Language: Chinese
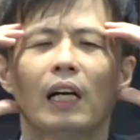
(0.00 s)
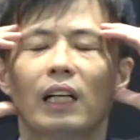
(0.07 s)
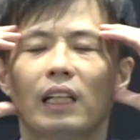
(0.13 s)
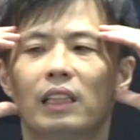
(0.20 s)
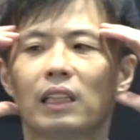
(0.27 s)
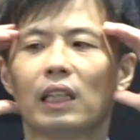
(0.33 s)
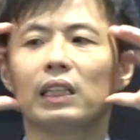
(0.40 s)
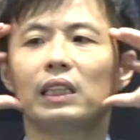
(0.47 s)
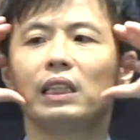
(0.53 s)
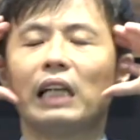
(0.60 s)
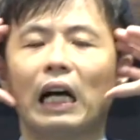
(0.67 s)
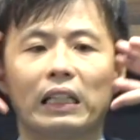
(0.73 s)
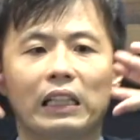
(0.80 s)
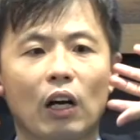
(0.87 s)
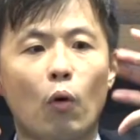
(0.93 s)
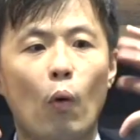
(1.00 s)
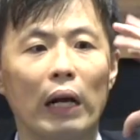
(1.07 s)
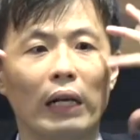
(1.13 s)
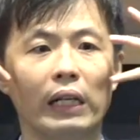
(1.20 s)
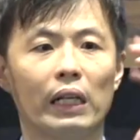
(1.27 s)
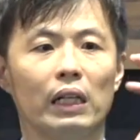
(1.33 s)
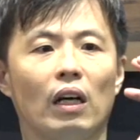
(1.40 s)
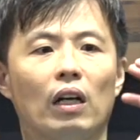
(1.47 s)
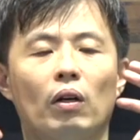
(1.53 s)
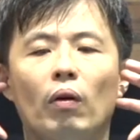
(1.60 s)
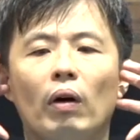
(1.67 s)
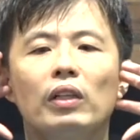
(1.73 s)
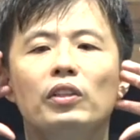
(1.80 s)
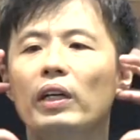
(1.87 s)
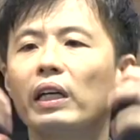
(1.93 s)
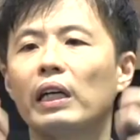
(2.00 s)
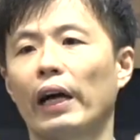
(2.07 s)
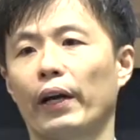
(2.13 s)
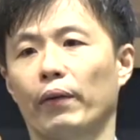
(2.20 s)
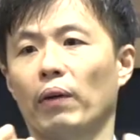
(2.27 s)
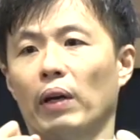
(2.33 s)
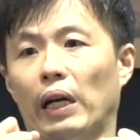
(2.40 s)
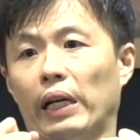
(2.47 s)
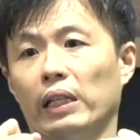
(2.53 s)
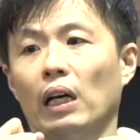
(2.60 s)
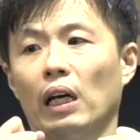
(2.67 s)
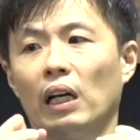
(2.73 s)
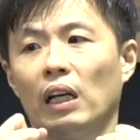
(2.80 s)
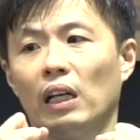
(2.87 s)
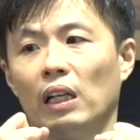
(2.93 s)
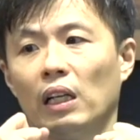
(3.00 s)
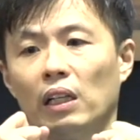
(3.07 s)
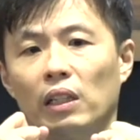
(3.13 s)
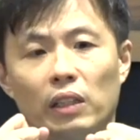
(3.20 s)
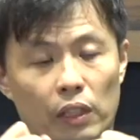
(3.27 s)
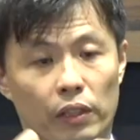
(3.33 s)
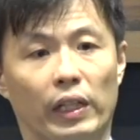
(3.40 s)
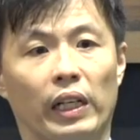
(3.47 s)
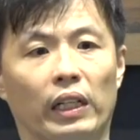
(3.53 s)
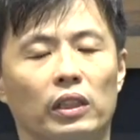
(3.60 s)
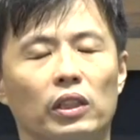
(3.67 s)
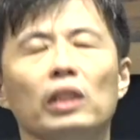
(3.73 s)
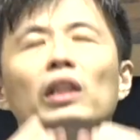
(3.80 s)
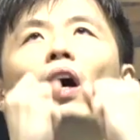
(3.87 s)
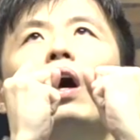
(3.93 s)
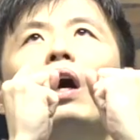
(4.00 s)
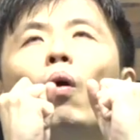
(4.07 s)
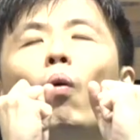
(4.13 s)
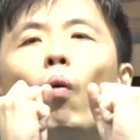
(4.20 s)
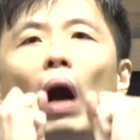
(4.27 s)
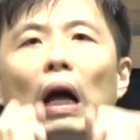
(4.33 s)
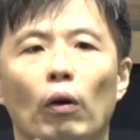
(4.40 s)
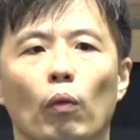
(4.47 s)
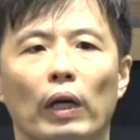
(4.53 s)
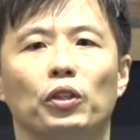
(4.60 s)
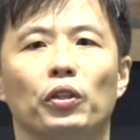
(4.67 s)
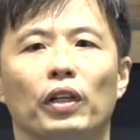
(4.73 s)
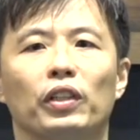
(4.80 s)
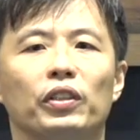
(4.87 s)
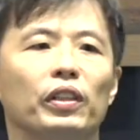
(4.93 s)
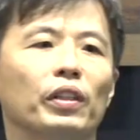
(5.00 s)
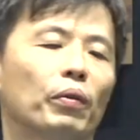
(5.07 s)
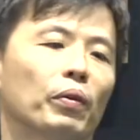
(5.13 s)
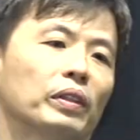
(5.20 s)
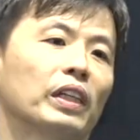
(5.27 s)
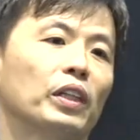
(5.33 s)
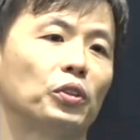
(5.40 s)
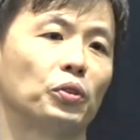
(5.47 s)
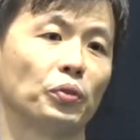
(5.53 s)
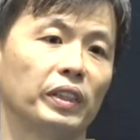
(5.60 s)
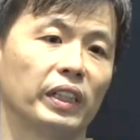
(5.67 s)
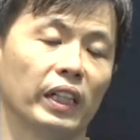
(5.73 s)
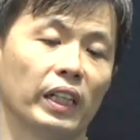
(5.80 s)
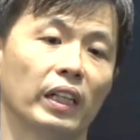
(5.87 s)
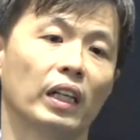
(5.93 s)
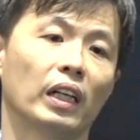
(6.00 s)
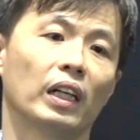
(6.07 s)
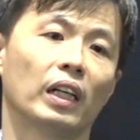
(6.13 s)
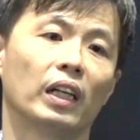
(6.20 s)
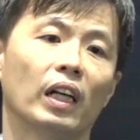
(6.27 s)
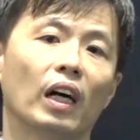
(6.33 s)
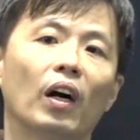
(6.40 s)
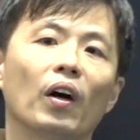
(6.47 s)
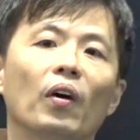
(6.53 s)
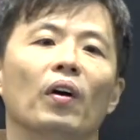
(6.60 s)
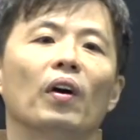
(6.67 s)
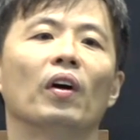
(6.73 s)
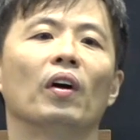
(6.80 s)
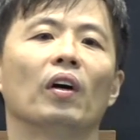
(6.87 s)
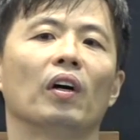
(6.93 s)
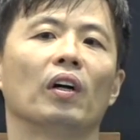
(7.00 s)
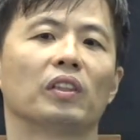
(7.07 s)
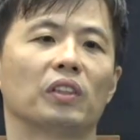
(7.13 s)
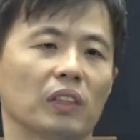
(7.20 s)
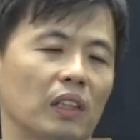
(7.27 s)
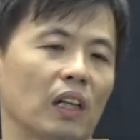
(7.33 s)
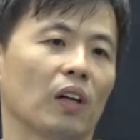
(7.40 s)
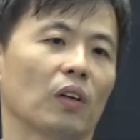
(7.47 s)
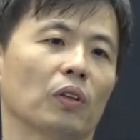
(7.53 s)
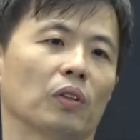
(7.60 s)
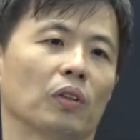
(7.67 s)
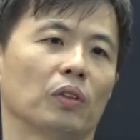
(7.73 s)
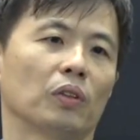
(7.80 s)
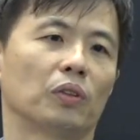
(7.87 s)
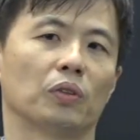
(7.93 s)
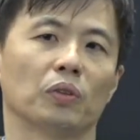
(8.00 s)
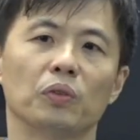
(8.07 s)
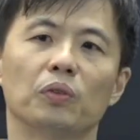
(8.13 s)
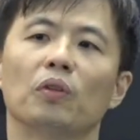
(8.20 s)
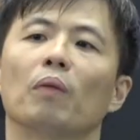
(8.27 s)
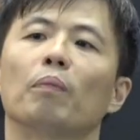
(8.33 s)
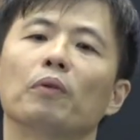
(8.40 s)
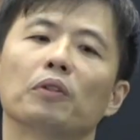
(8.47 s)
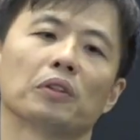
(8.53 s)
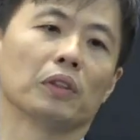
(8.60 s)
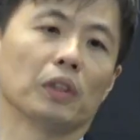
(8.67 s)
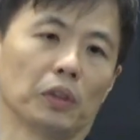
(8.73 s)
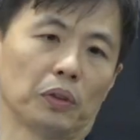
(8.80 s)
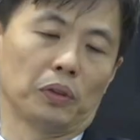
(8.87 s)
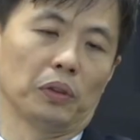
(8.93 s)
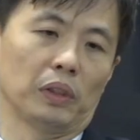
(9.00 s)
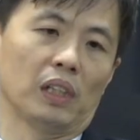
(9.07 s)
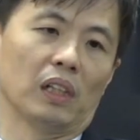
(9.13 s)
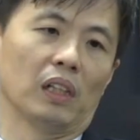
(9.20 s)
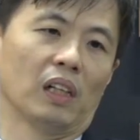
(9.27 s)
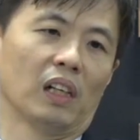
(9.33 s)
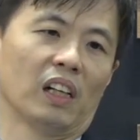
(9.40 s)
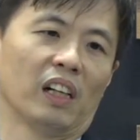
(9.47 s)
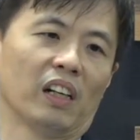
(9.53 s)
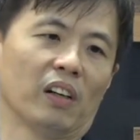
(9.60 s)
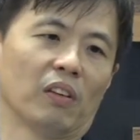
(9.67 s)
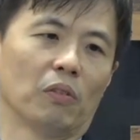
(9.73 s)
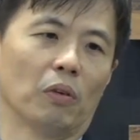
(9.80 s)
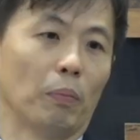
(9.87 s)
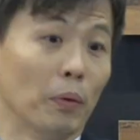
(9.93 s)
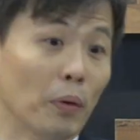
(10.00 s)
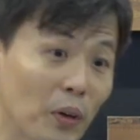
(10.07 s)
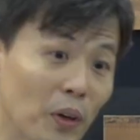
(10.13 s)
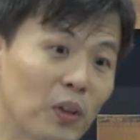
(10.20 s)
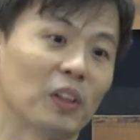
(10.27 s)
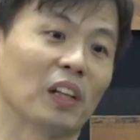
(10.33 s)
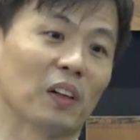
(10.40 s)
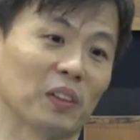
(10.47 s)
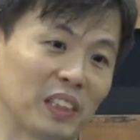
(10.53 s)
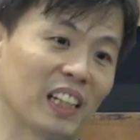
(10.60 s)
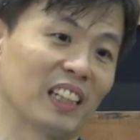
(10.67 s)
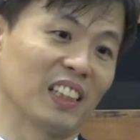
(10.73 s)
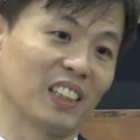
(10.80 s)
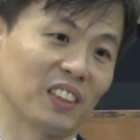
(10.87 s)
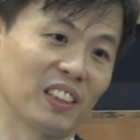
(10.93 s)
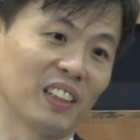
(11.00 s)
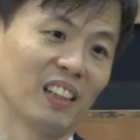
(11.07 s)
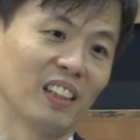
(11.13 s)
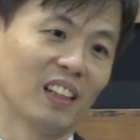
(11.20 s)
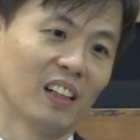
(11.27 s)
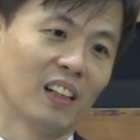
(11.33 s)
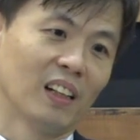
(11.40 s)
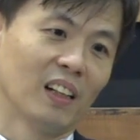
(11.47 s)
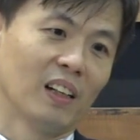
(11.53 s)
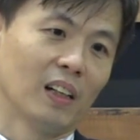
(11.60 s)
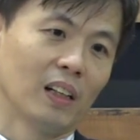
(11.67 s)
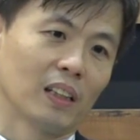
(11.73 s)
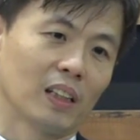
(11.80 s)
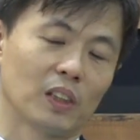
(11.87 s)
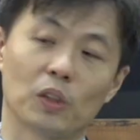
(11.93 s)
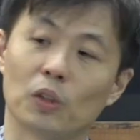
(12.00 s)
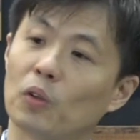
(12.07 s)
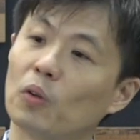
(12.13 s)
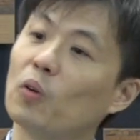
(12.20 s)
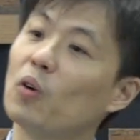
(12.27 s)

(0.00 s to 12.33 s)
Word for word: 这个信仰的观念啊，完全改过来的的人，真的完完全全的活在主前，然后知道主若不是你许可，我不会遇到这样的事。他是若